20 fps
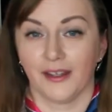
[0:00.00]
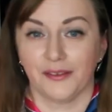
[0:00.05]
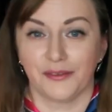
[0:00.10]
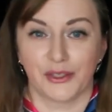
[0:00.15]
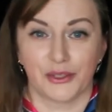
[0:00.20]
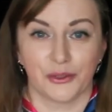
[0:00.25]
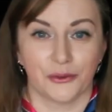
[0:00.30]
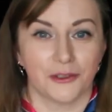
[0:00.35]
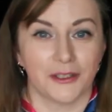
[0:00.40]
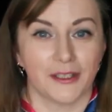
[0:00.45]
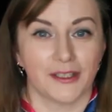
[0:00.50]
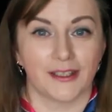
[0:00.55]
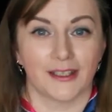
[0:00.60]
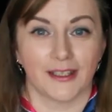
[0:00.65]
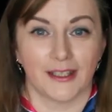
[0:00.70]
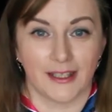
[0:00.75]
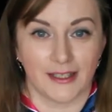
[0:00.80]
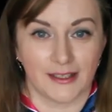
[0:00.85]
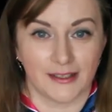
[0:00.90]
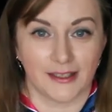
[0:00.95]
Все
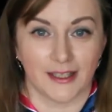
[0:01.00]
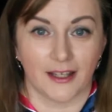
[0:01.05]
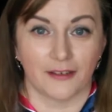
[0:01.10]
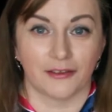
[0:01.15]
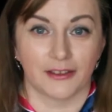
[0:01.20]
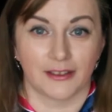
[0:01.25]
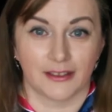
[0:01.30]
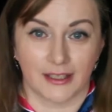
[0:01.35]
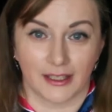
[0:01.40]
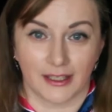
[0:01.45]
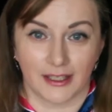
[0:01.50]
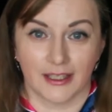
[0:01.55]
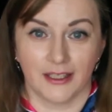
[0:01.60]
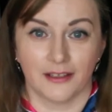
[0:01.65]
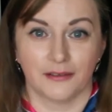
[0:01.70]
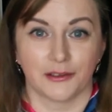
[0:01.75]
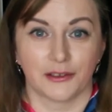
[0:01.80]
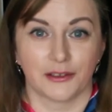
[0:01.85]
это есть на вот таких